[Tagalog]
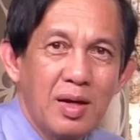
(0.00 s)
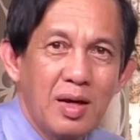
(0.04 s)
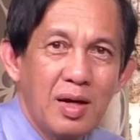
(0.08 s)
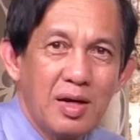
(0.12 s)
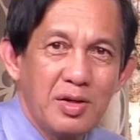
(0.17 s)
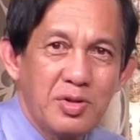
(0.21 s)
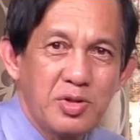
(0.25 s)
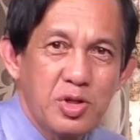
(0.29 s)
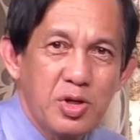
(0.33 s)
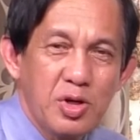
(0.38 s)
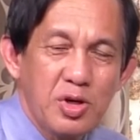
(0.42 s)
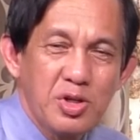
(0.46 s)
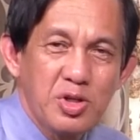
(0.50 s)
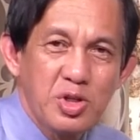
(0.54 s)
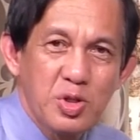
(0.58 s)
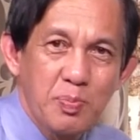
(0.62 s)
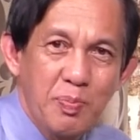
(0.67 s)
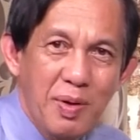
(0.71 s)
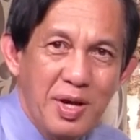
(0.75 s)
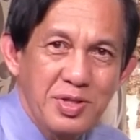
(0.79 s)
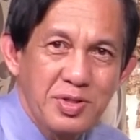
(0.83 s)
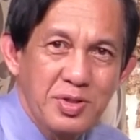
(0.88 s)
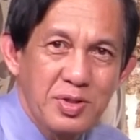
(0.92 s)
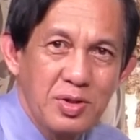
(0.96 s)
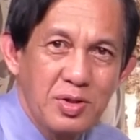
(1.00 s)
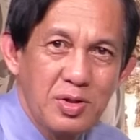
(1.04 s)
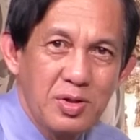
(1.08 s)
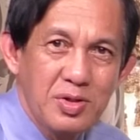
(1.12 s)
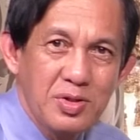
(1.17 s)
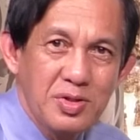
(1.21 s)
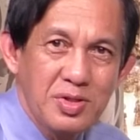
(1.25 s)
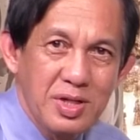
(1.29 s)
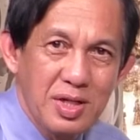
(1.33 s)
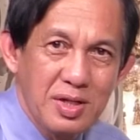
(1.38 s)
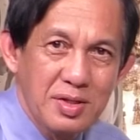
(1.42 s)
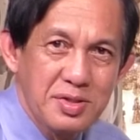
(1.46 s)
uh, church
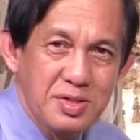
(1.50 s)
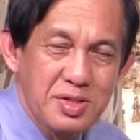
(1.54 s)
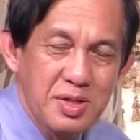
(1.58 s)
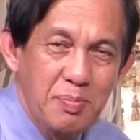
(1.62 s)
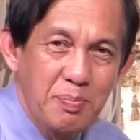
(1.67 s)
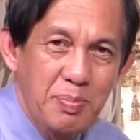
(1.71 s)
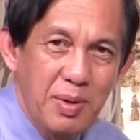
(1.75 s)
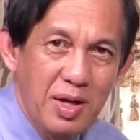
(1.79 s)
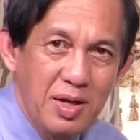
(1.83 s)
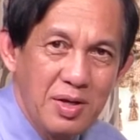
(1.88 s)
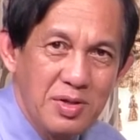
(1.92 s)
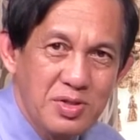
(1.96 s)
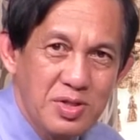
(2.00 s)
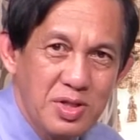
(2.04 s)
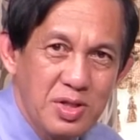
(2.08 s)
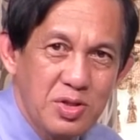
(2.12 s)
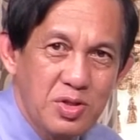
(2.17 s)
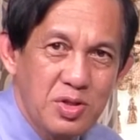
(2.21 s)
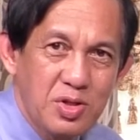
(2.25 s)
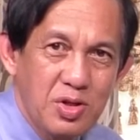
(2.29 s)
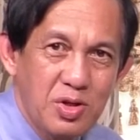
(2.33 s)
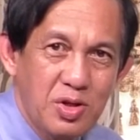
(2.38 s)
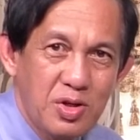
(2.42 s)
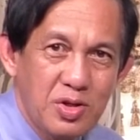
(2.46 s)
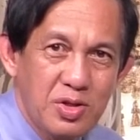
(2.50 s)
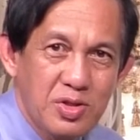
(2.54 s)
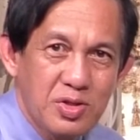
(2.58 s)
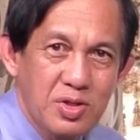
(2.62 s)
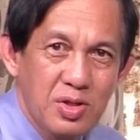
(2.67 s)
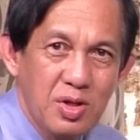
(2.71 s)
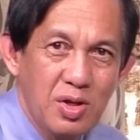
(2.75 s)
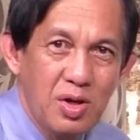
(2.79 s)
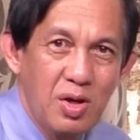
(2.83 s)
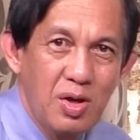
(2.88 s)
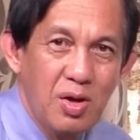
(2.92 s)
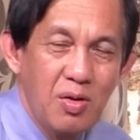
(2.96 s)
pastor sang CPAC
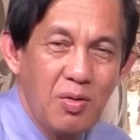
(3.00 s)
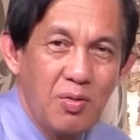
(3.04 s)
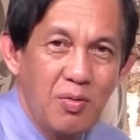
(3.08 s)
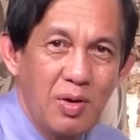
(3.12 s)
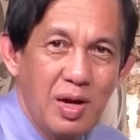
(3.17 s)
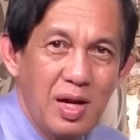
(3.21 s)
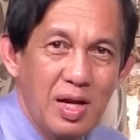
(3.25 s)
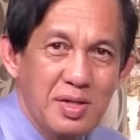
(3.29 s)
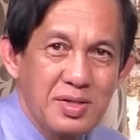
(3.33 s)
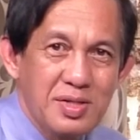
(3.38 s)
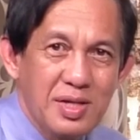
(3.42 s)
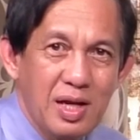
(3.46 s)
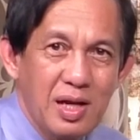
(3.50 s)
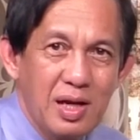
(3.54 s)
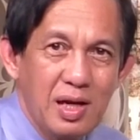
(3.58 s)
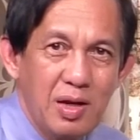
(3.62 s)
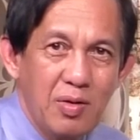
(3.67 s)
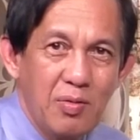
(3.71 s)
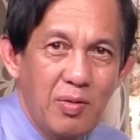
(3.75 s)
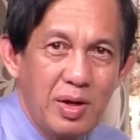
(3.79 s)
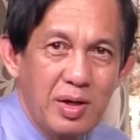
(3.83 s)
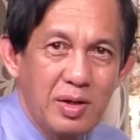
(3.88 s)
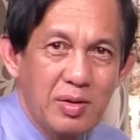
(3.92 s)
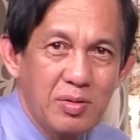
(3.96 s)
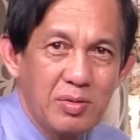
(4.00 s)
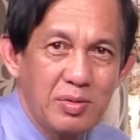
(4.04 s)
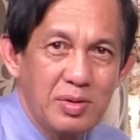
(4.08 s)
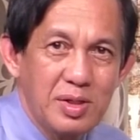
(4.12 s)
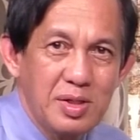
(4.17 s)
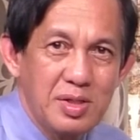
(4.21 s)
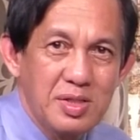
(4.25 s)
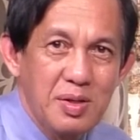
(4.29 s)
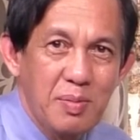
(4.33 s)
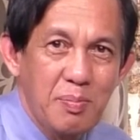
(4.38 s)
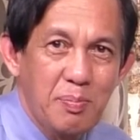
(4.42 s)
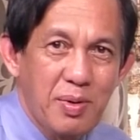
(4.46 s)
Church. Wala sang liwan
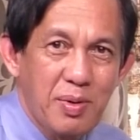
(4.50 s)
kundi si